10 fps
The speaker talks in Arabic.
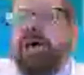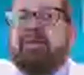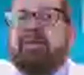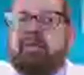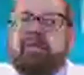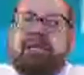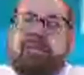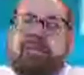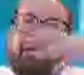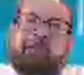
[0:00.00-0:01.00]
الف
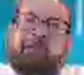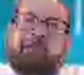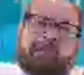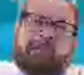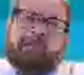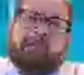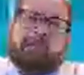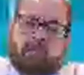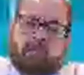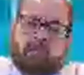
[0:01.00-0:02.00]
وبنجيب العلبه بكام الف
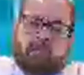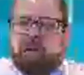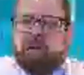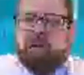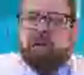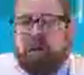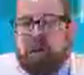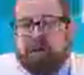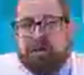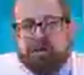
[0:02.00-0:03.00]
وكل شغل عبط في
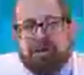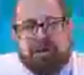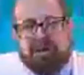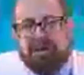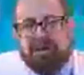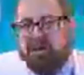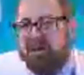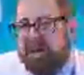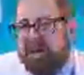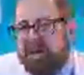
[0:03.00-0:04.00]
عبط استغفر الله
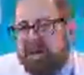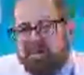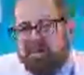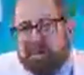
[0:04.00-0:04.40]
العظيم يا رب